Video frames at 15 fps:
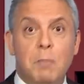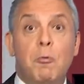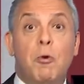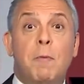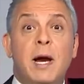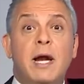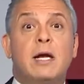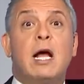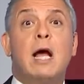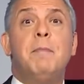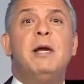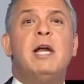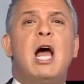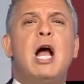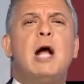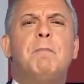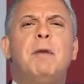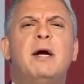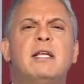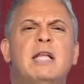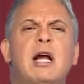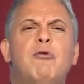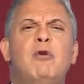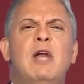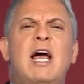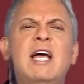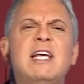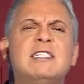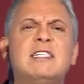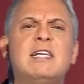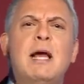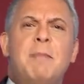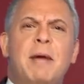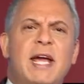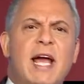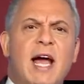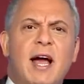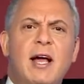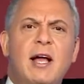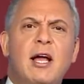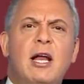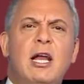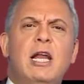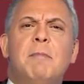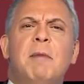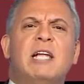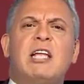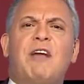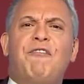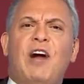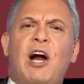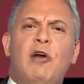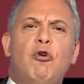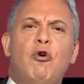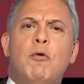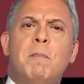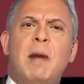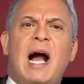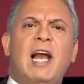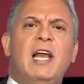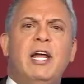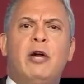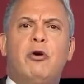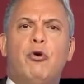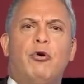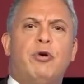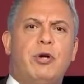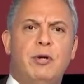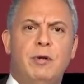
مباركة من أكبر دولة إسلامية لما تفعله مع الإيجور